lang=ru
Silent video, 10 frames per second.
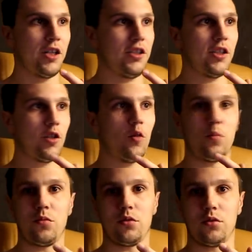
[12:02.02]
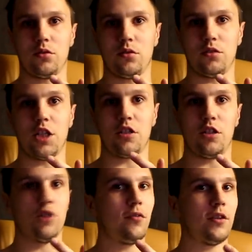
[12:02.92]
Никаком, а,
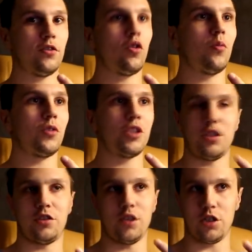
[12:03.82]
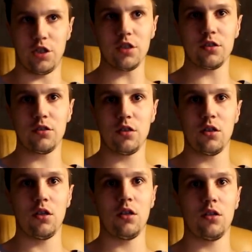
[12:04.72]
даже если у вас дом 6 на 6,
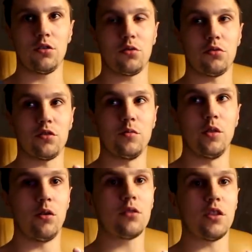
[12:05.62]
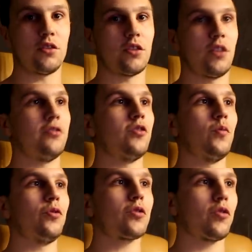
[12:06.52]
то за миллион это, скорее всего,
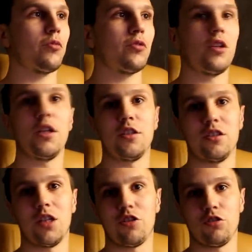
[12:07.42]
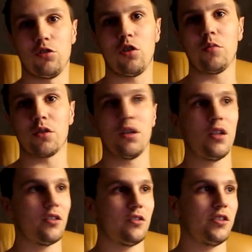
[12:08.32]
будет какой-нибудь летний дачный домик,
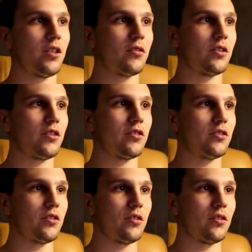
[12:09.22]
сделанный из